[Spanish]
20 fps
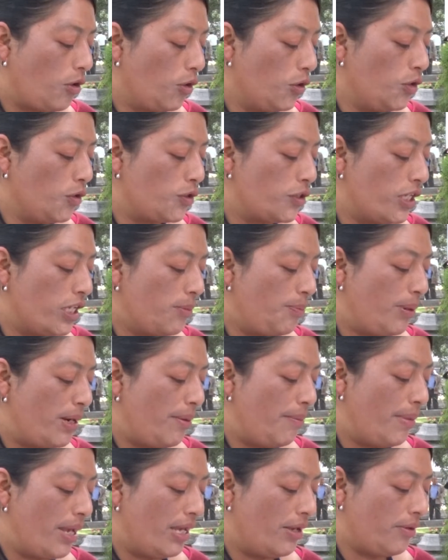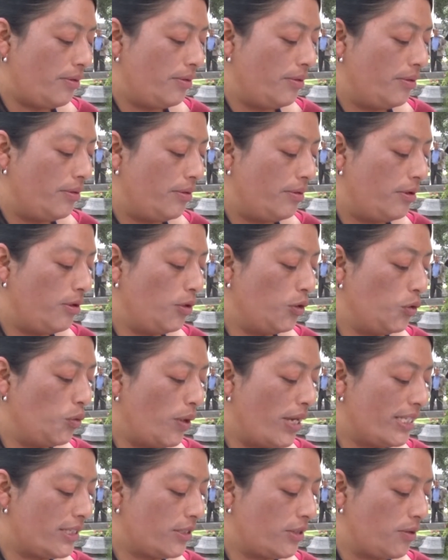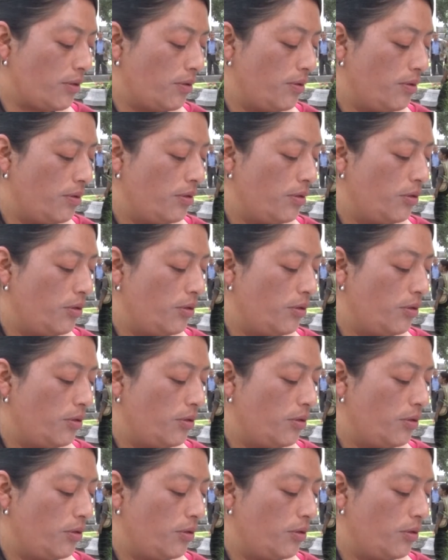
Conocer primero lo nuestro,